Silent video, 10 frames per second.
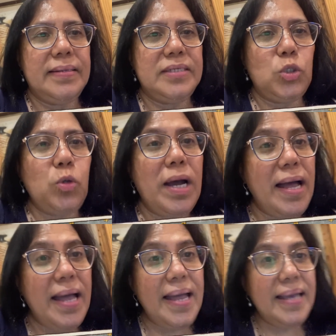So
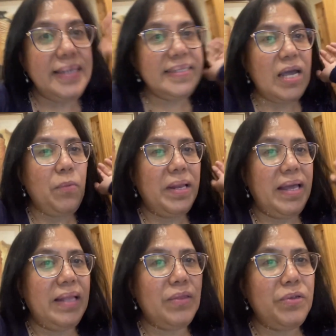guys, I will
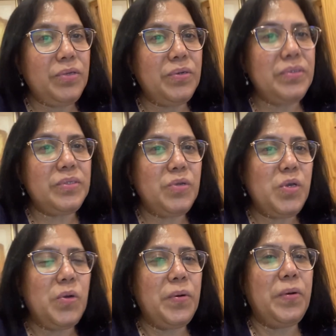introduce to
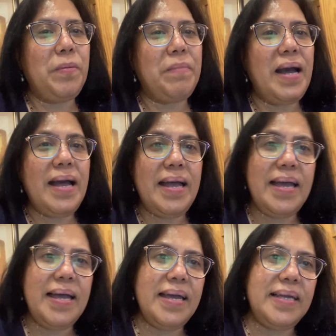you
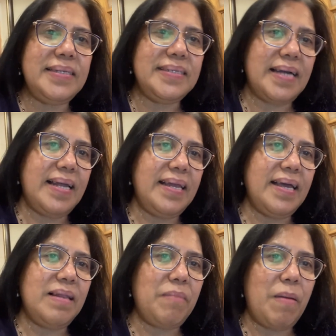my
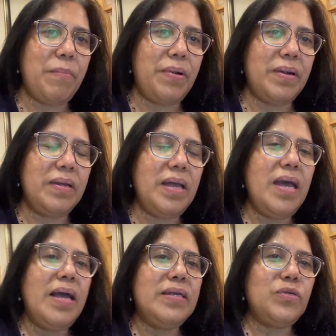channel member.
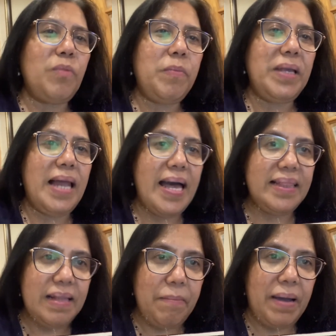So maybe
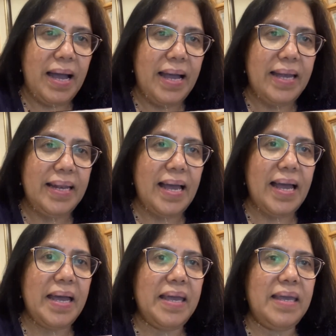lahat naman
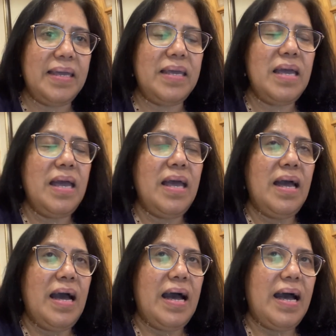ay
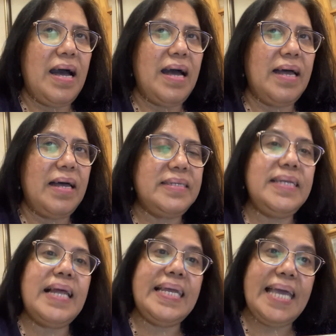uh,
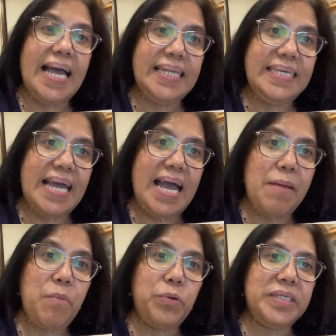sinalihan
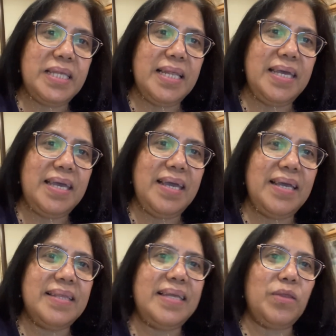niya
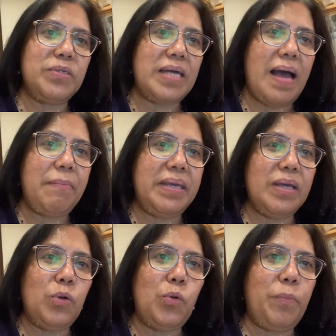mostly dito sa
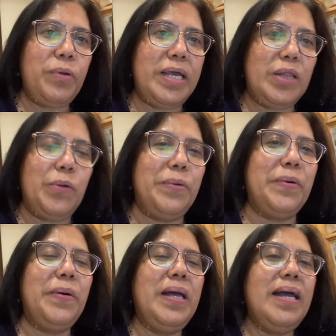aming grupo na
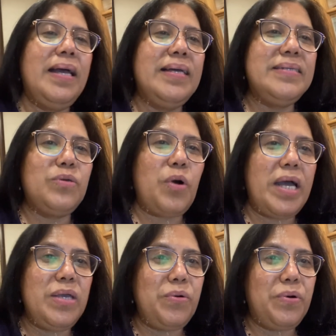ito. So
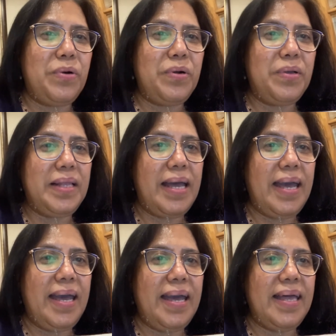ayun,
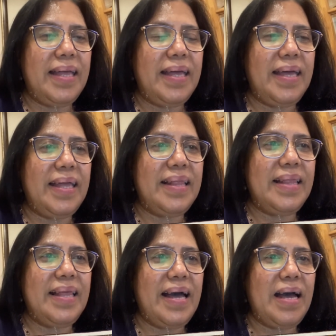
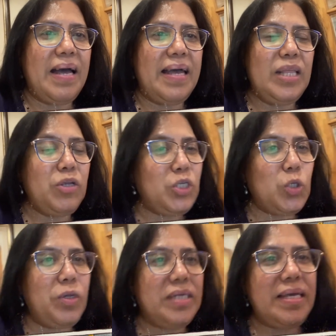and uh, introduce
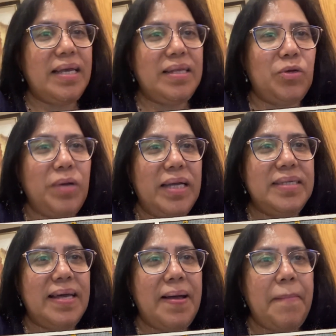ko na sa inyo
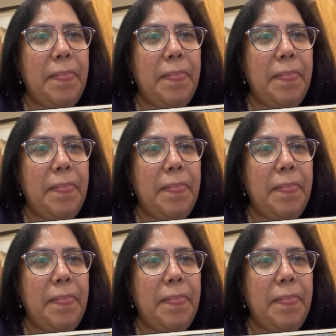guys ha.